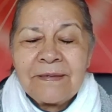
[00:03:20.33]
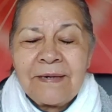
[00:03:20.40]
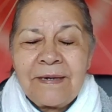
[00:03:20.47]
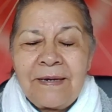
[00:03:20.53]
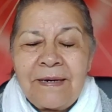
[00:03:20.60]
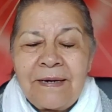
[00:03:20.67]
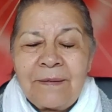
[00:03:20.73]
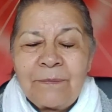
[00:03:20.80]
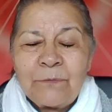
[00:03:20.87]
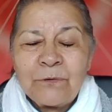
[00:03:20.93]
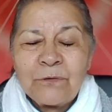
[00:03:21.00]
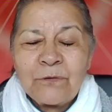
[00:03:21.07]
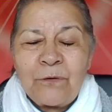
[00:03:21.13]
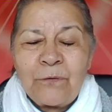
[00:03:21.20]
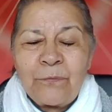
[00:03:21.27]

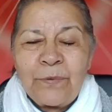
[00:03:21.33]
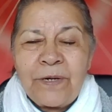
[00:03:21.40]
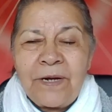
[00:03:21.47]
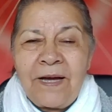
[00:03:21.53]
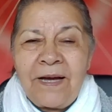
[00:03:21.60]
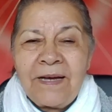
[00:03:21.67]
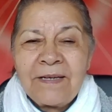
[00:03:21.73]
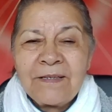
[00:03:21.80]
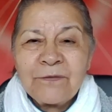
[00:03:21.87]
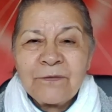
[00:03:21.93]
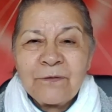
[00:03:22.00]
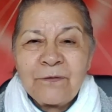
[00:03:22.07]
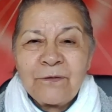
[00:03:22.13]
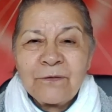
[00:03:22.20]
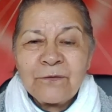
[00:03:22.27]
Relajamos los
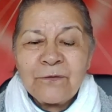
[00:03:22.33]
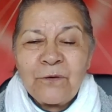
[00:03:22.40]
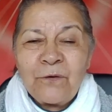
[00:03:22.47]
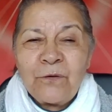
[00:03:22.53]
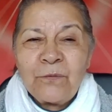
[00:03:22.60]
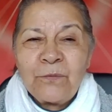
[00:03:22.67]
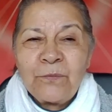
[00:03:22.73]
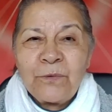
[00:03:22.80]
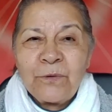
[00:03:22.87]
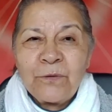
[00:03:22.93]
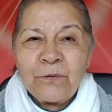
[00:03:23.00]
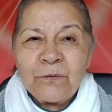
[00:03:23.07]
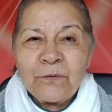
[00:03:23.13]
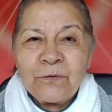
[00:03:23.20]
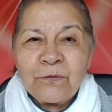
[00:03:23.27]
brazos, los
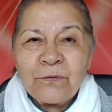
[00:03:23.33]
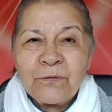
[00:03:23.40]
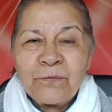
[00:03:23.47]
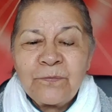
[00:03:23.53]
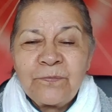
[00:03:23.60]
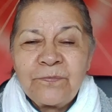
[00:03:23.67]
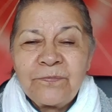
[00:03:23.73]
hombros,